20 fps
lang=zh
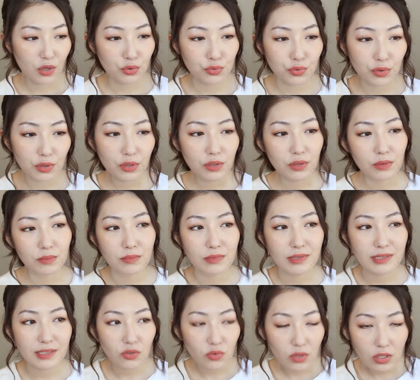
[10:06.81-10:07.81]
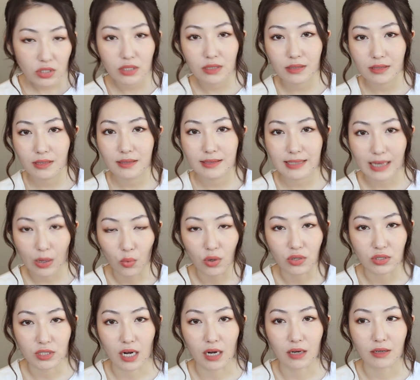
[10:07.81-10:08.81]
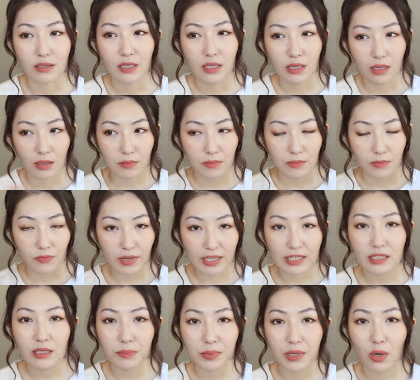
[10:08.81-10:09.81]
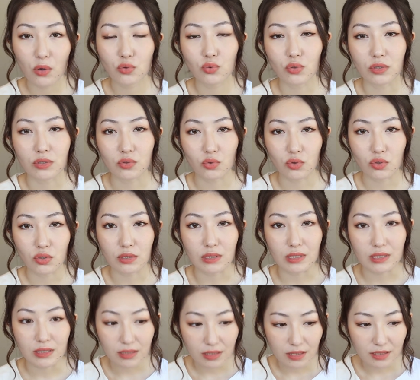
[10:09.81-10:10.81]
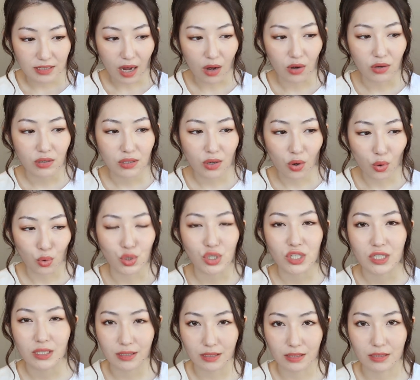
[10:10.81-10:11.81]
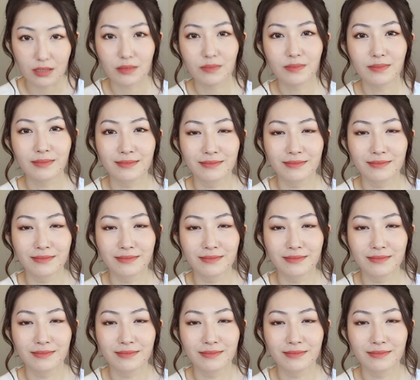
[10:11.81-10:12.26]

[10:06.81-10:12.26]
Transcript: 所以卸妆湿巾在我这儿唯一的标准就是一定要够湿，